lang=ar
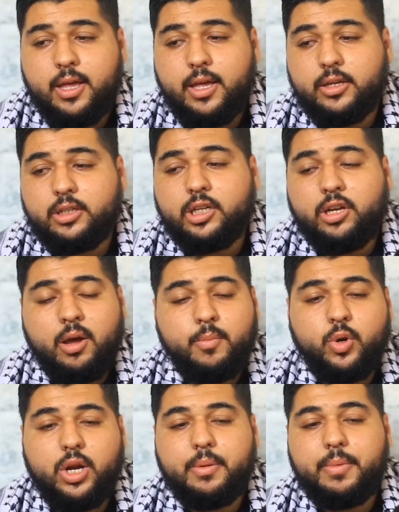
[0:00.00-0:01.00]
آه،
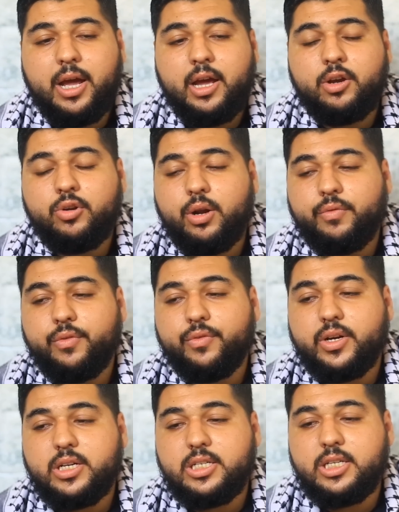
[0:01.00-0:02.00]
تضامنا مع اهلنا في
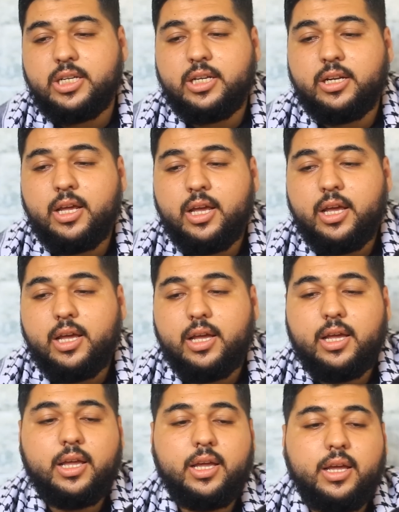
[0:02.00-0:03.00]
فلسطين
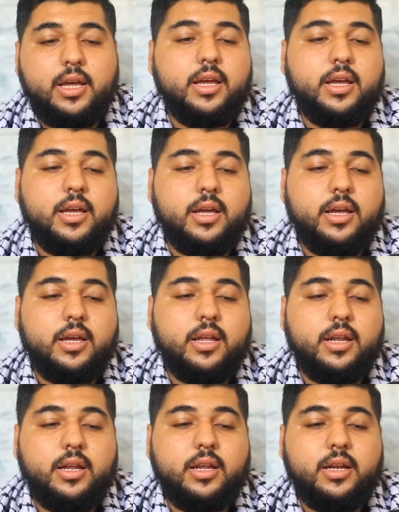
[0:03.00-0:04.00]
آه،
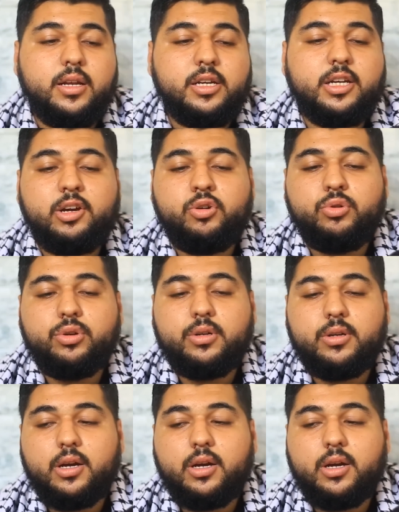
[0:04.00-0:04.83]
لتكن